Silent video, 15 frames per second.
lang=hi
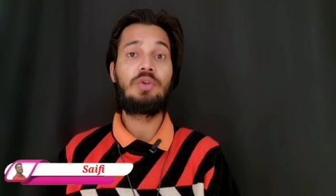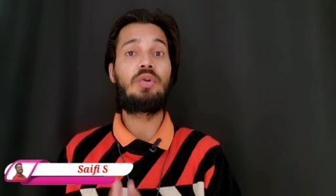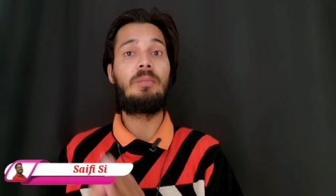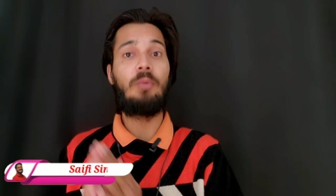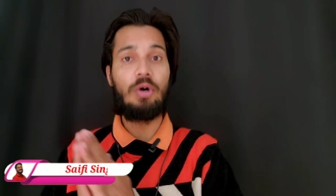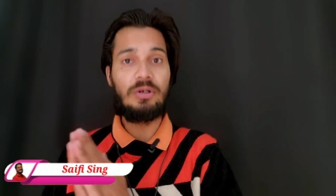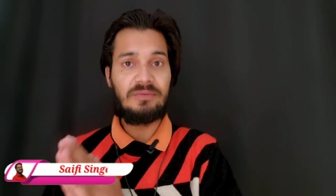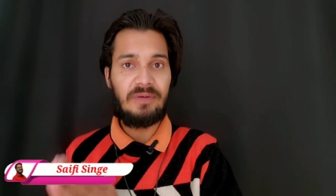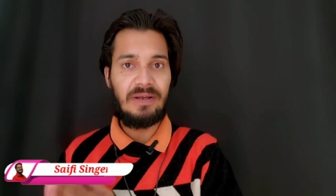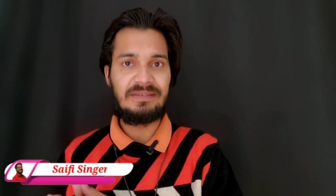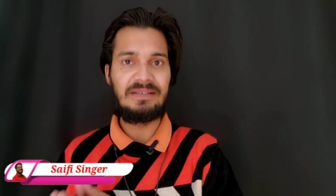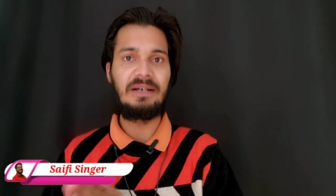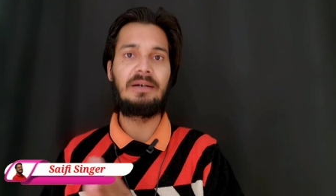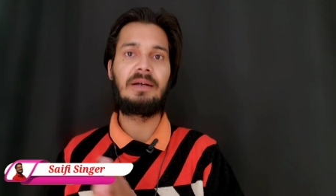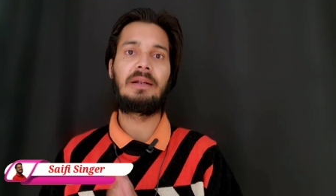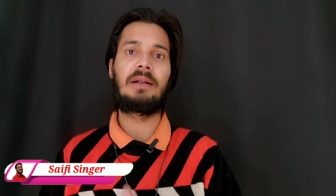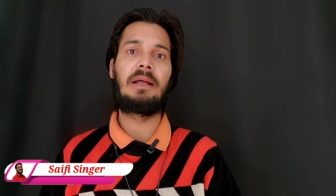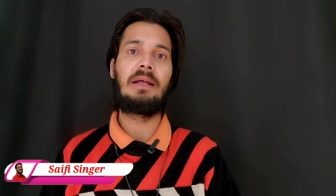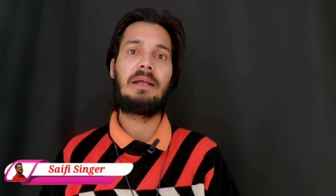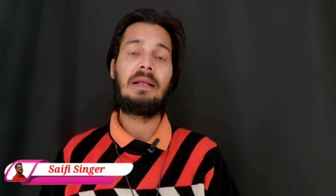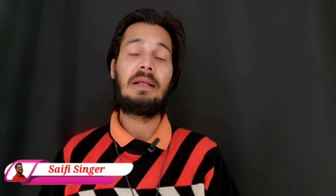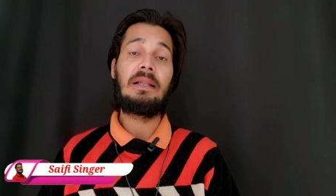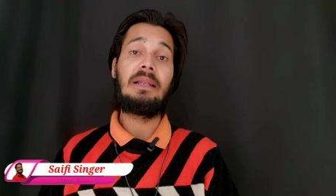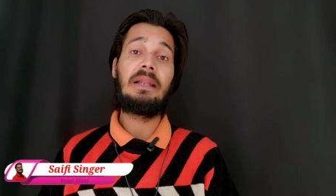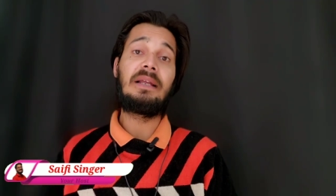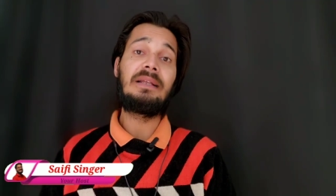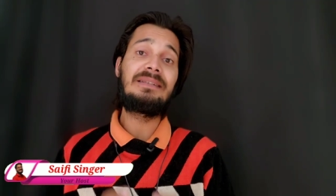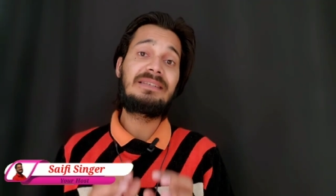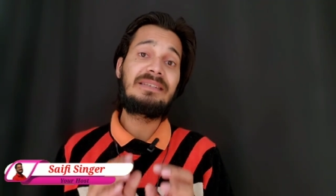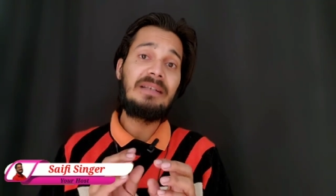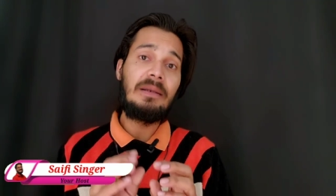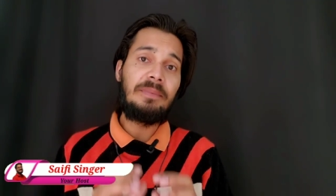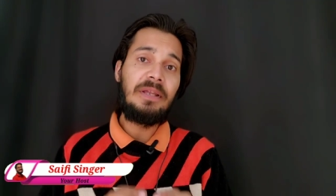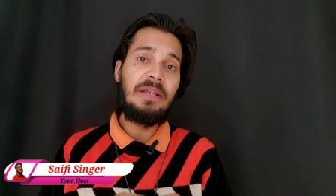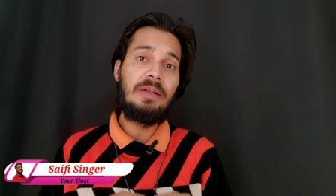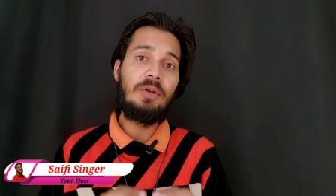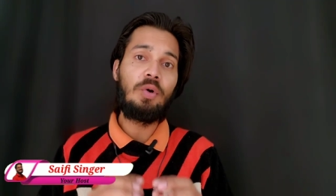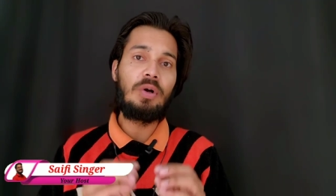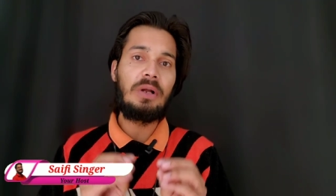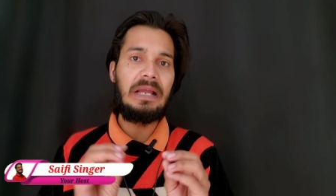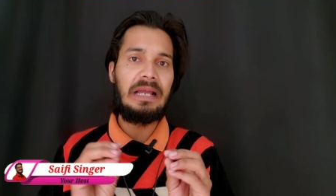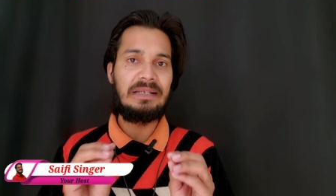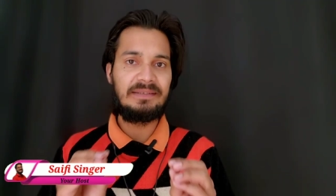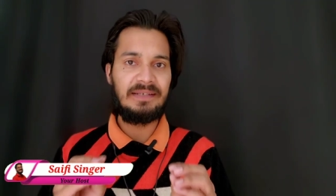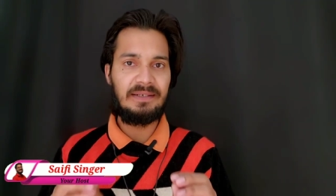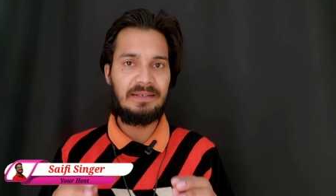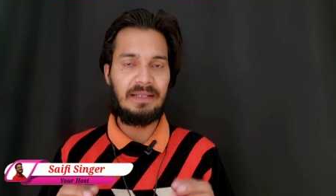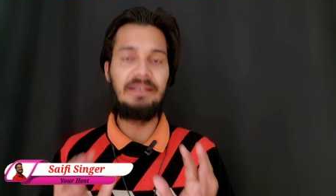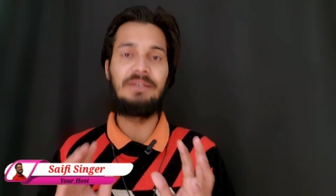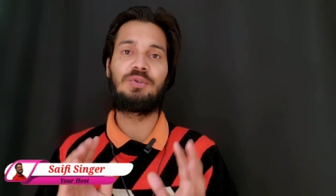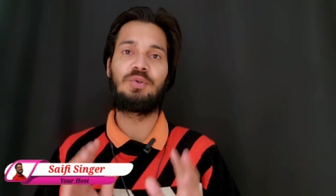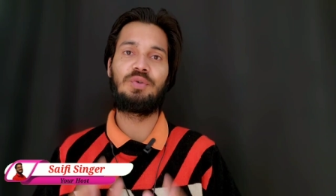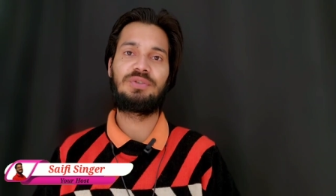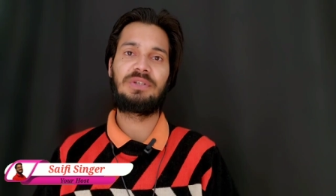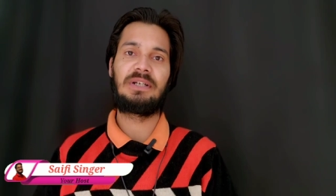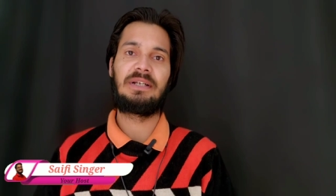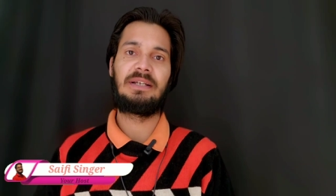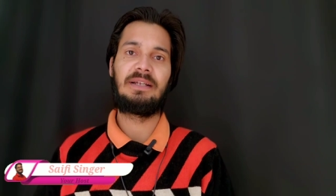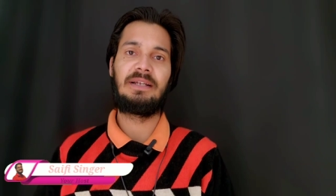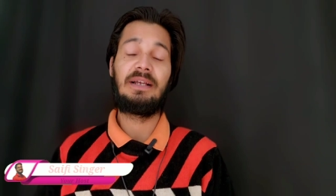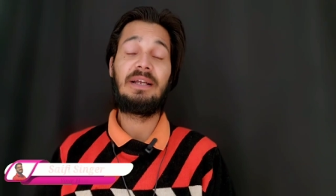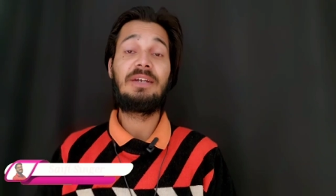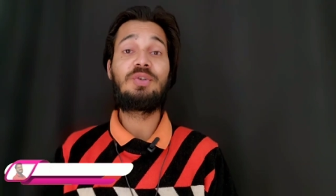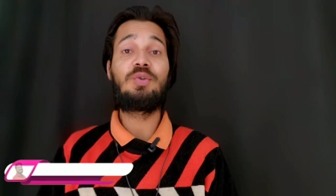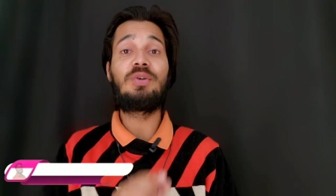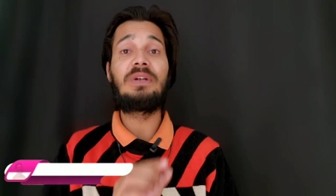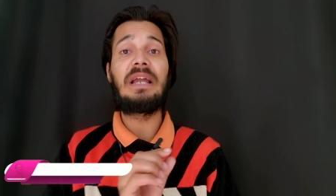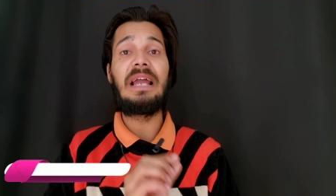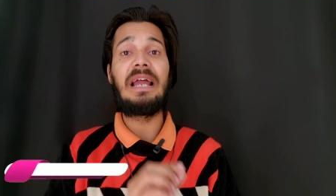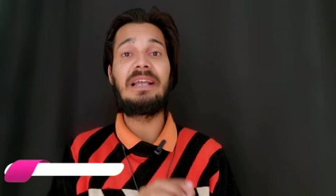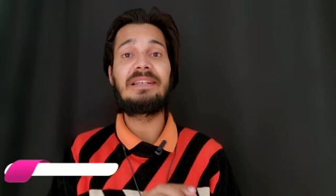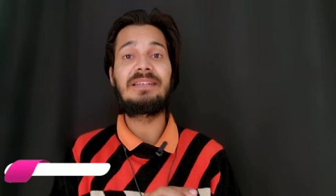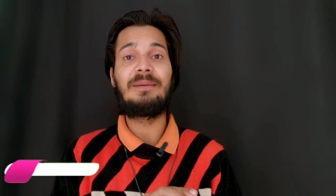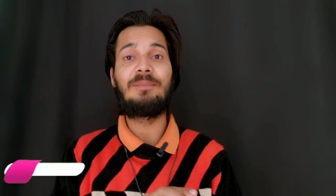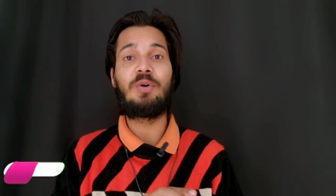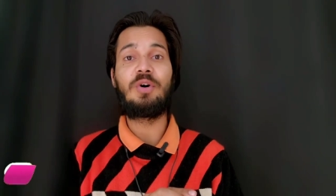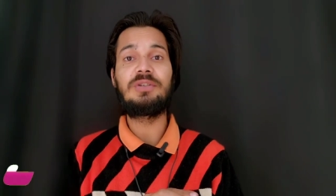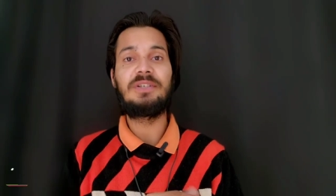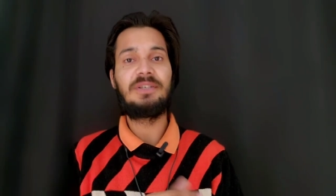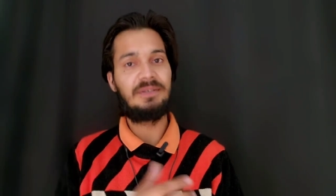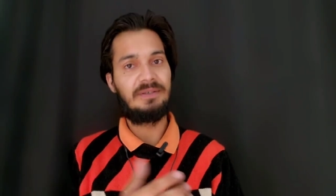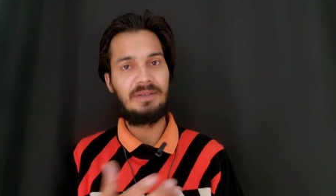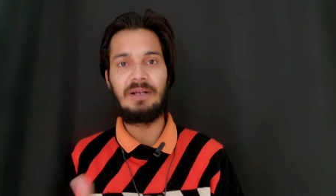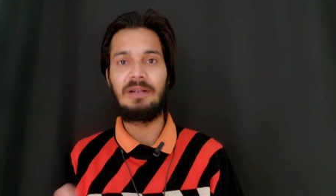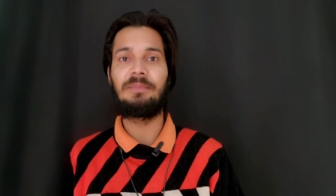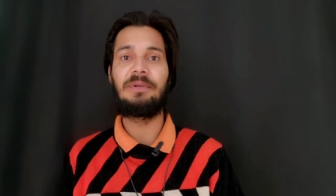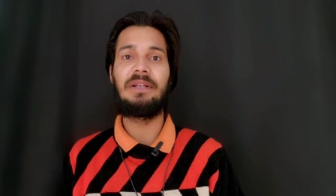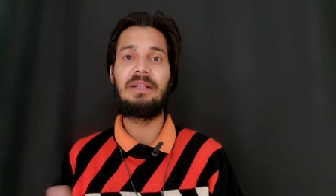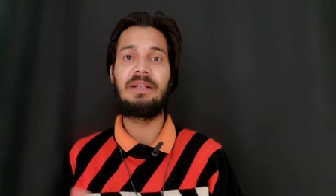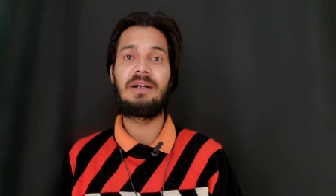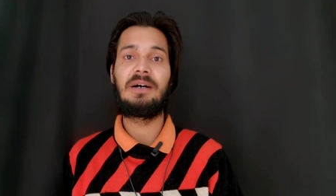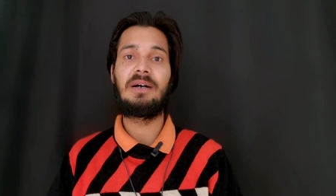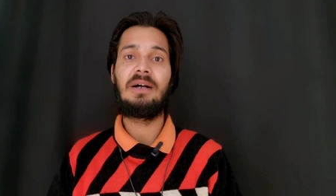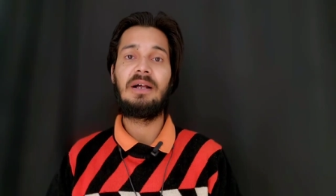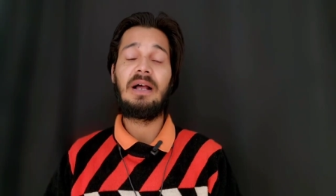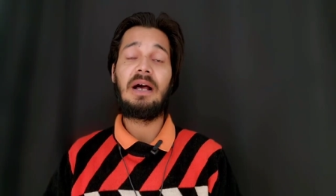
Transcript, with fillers: तो मौज वैसा कर रहा है लेकिन सभी लोग ऐसा नहीं सोच रहे हैं क्योंकि ऐसा मौज कर भी नहीं रहा